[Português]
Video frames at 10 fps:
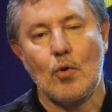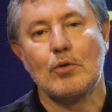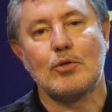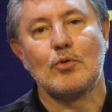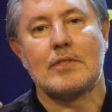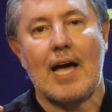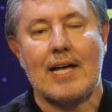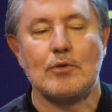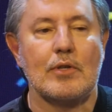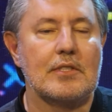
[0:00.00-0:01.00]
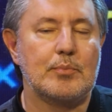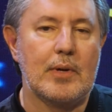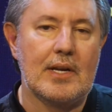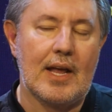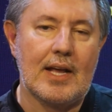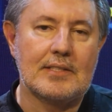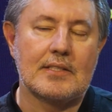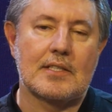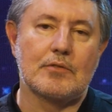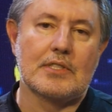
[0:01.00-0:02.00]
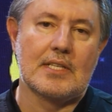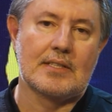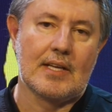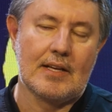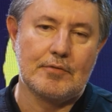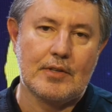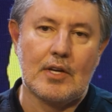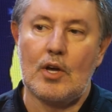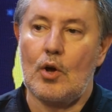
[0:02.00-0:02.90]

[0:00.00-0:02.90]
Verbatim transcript: consultar as suas experiências que você teve,